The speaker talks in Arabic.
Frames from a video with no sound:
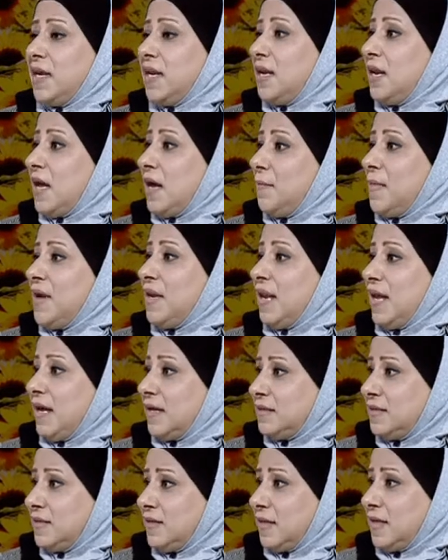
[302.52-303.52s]
الى الاعمال
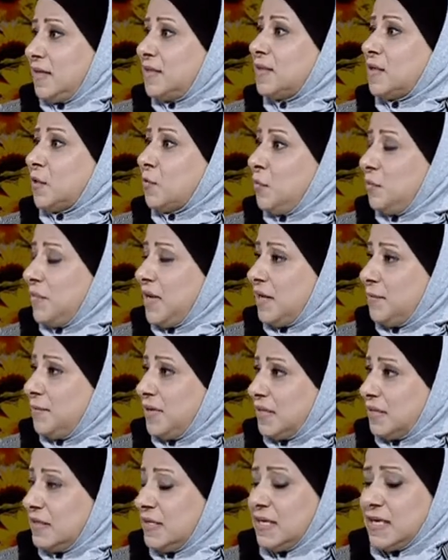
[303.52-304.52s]
العاديه التي تقوم بها
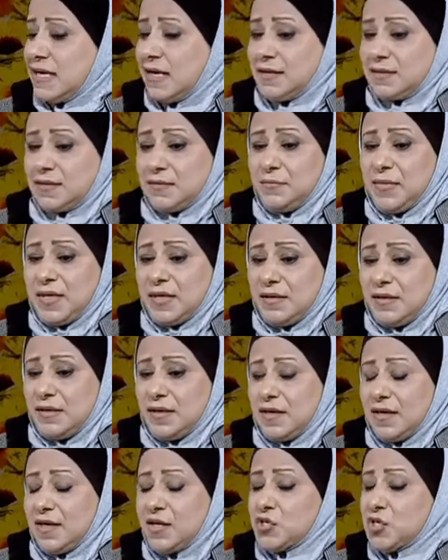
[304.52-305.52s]
البلديات من
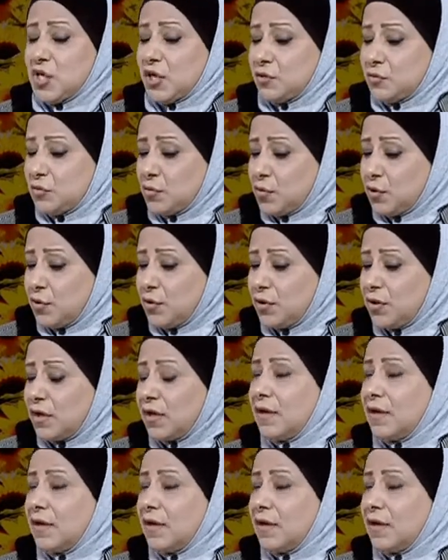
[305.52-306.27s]
آه، شق طرق